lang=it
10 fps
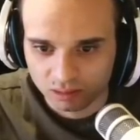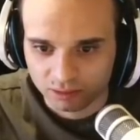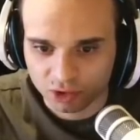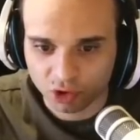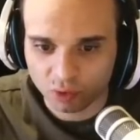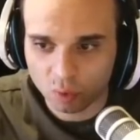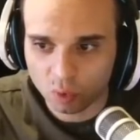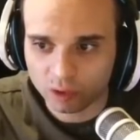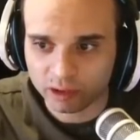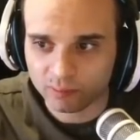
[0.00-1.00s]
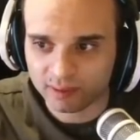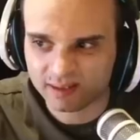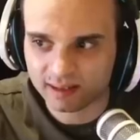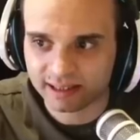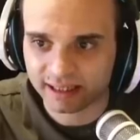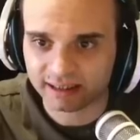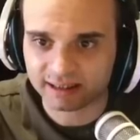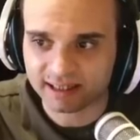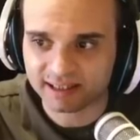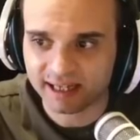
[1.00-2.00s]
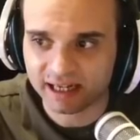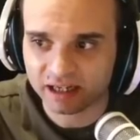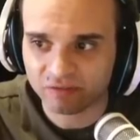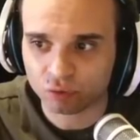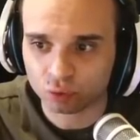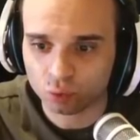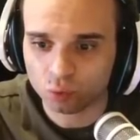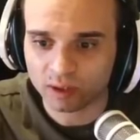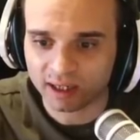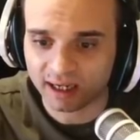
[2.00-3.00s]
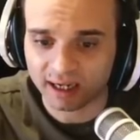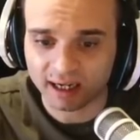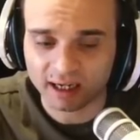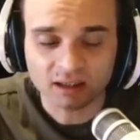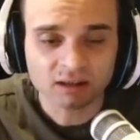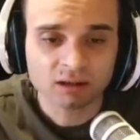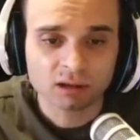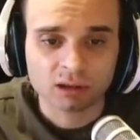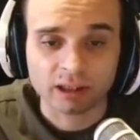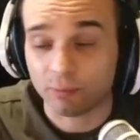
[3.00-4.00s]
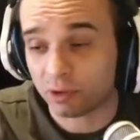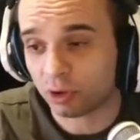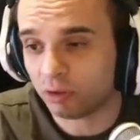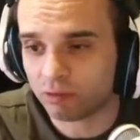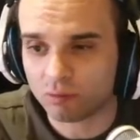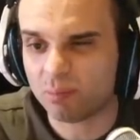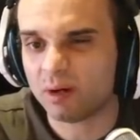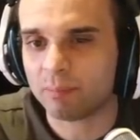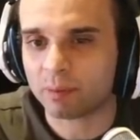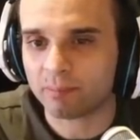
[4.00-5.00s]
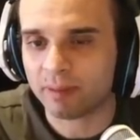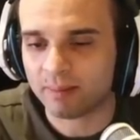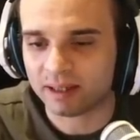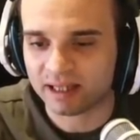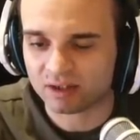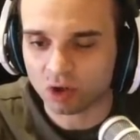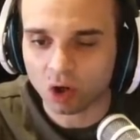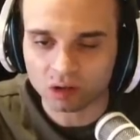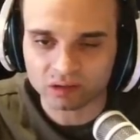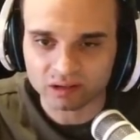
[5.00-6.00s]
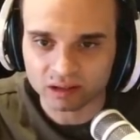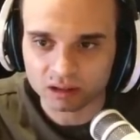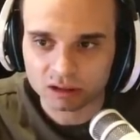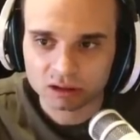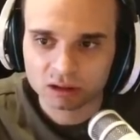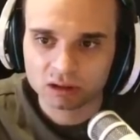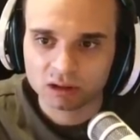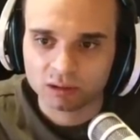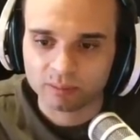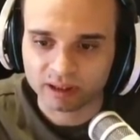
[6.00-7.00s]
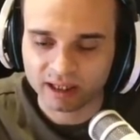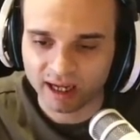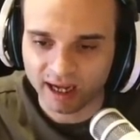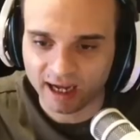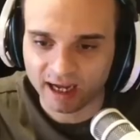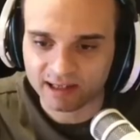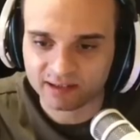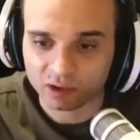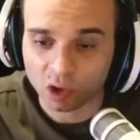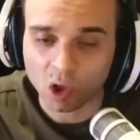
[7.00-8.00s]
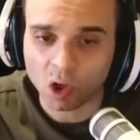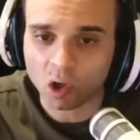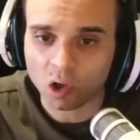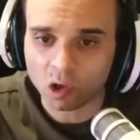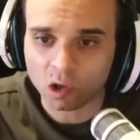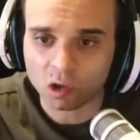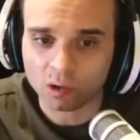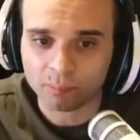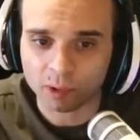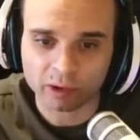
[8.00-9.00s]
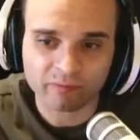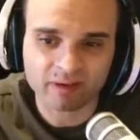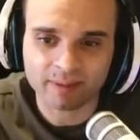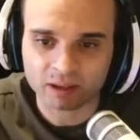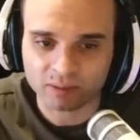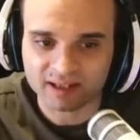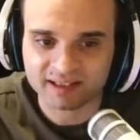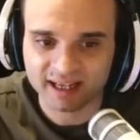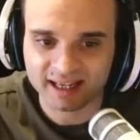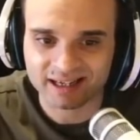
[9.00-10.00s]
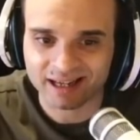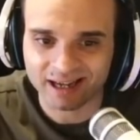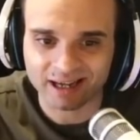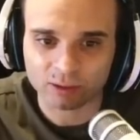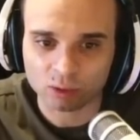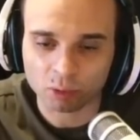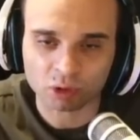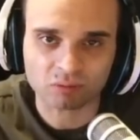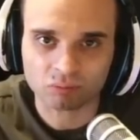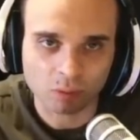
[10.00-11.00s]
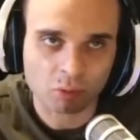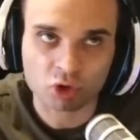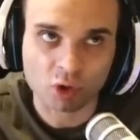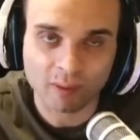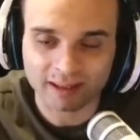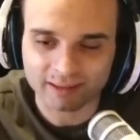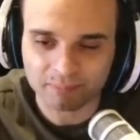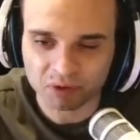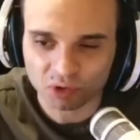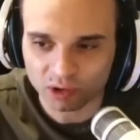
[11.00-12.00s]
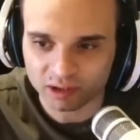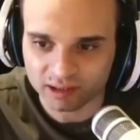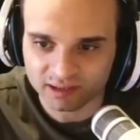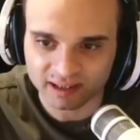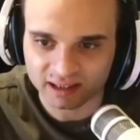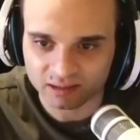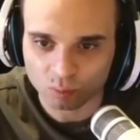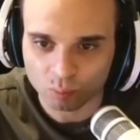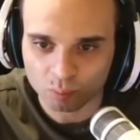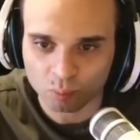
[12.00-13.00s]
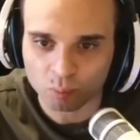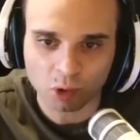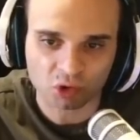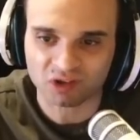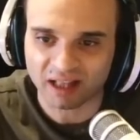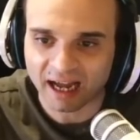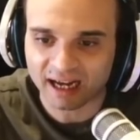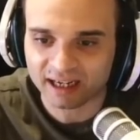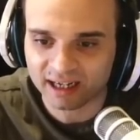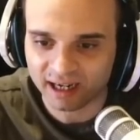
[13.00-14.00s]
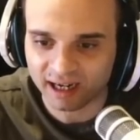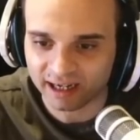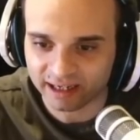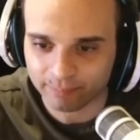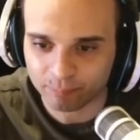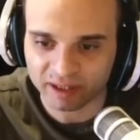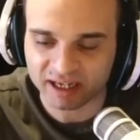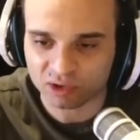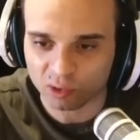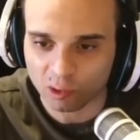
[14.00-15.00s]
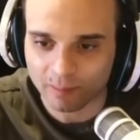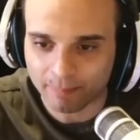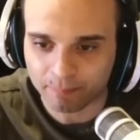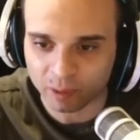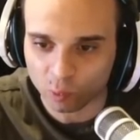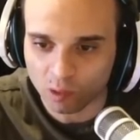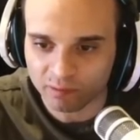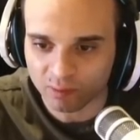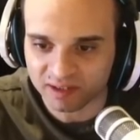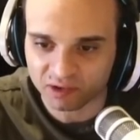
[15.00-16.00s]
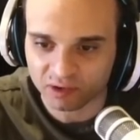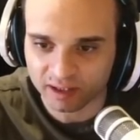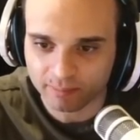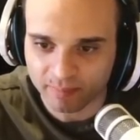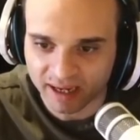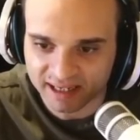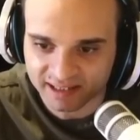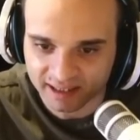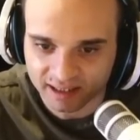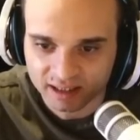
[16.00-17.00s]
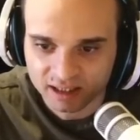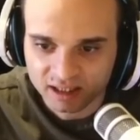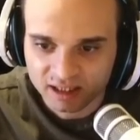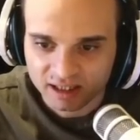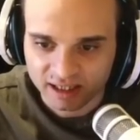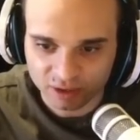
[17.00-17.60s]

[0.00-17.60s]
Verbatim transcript: Di sicuro in qualsiasi altra serie futura devo risolvere un po' il problema dei soldi perché se no poi ovviamente una serie dopo, dopo 50 episodi sì, un po' stanca e poi escono mappe nuove quasi ogni mese e